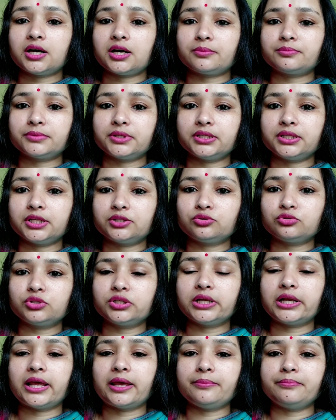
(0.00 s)
अपने डे टू
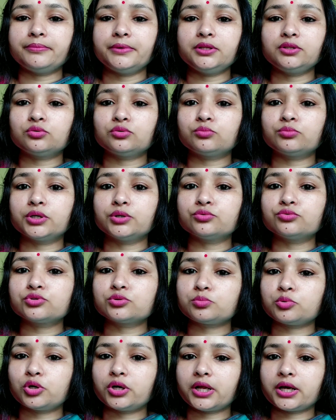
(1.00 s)
डे लाइफ में तो मैं
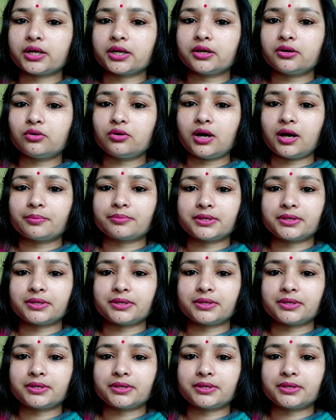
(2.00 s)
उस प्रोडक्ट को